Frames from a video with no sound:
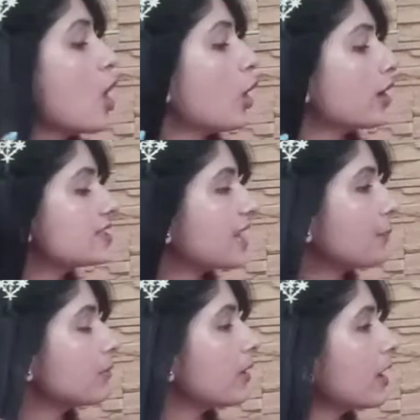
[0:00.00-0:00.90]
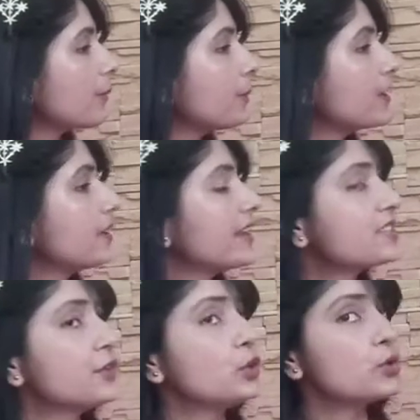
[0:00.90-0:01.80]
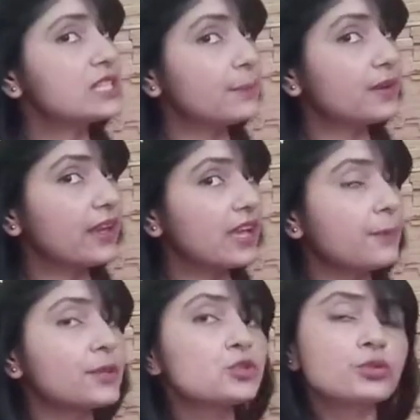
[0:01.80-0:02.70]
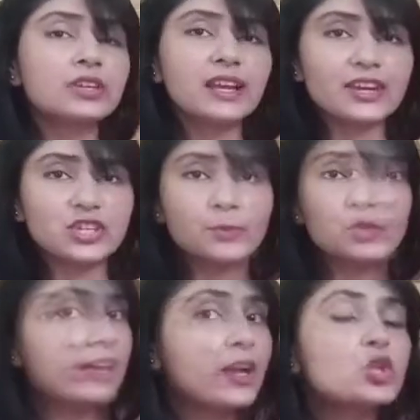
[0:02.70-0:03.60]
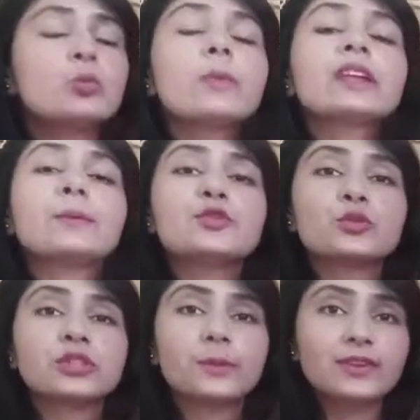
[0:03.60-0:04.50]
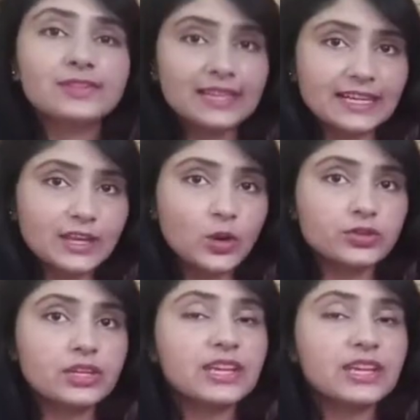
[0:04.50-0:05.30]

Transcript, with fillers: और इसका भी मैं अभी मेरा नेक्स्ट वीडियो इसी पे रहेगा अपना ज्वेलरी कलेक्शन पे रहेगा जो भी मैंने मीशो से अभी रिसेंटली ऑर्डर